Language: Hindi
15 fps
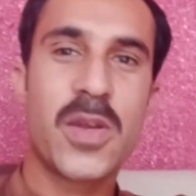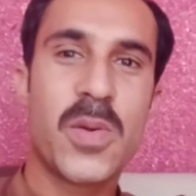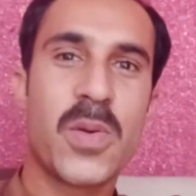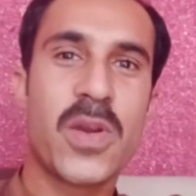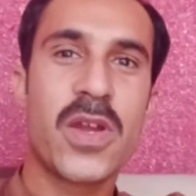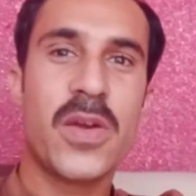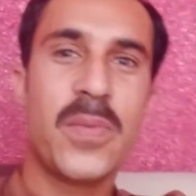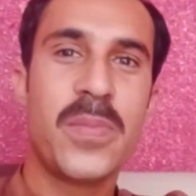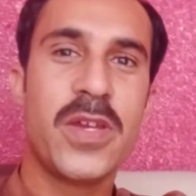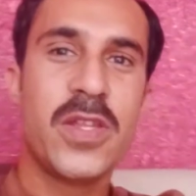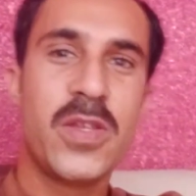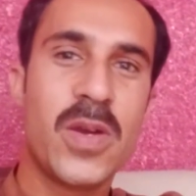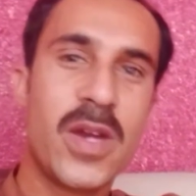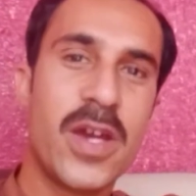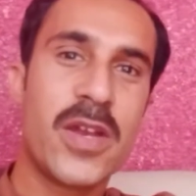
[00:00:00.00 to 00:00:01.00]
क्योंकि अभी
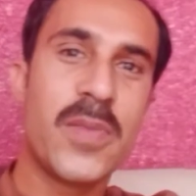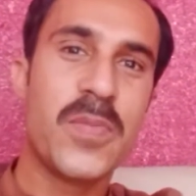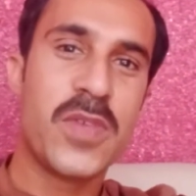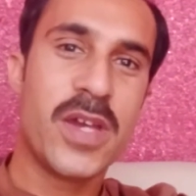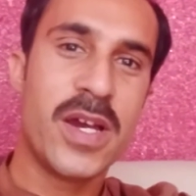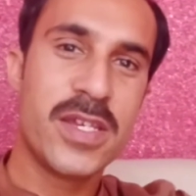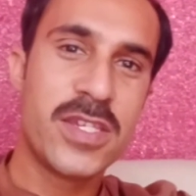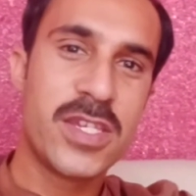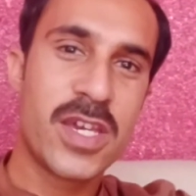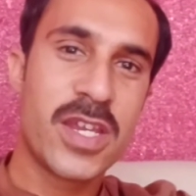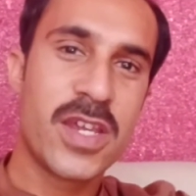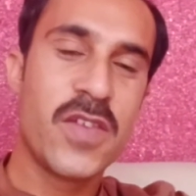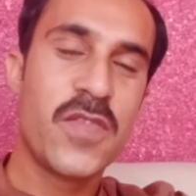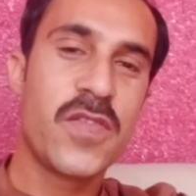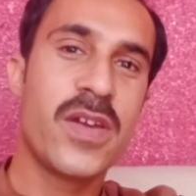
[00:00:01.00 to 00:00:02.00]
जो है रमज़ान
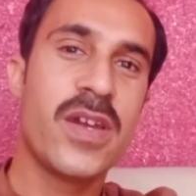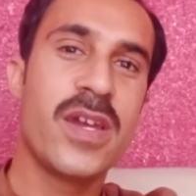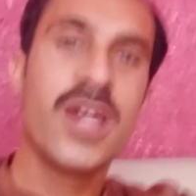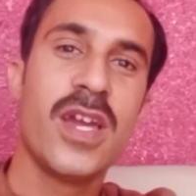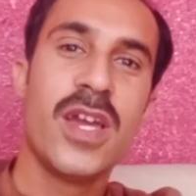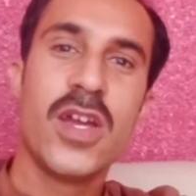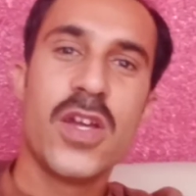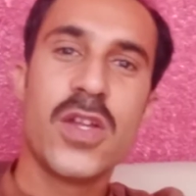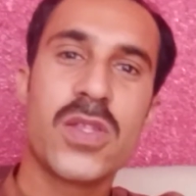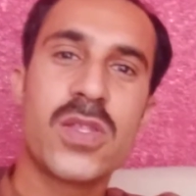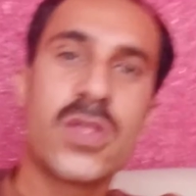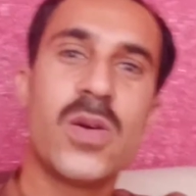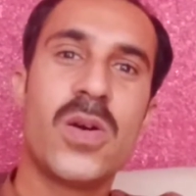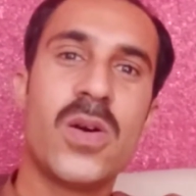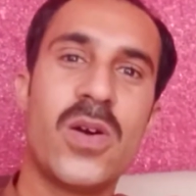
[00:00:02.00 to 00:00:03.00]
शरीफ है
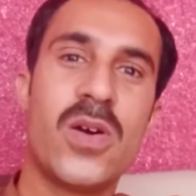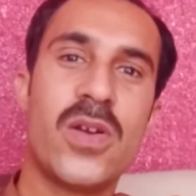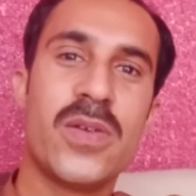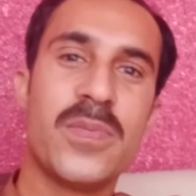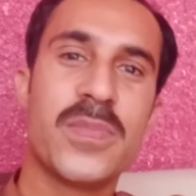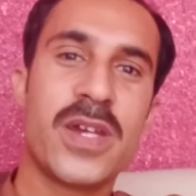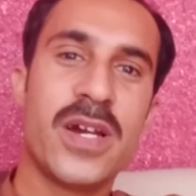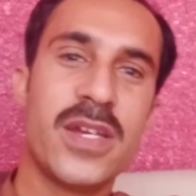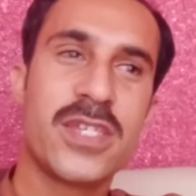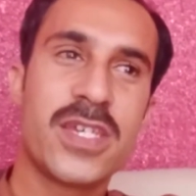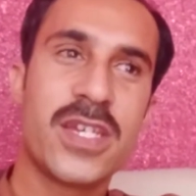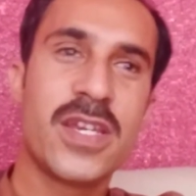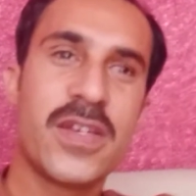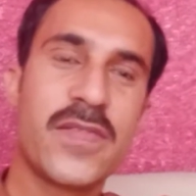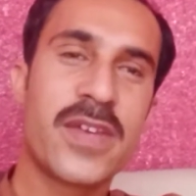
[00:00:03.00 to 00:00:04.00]
तो रमज़ान
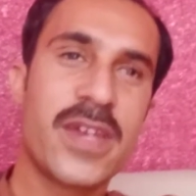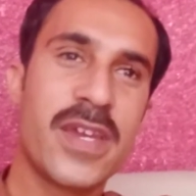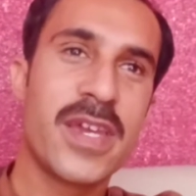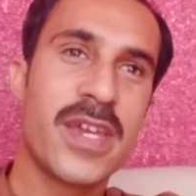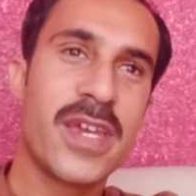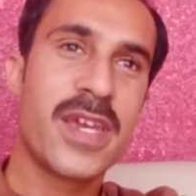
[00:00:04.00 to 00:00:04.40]
शरीफ के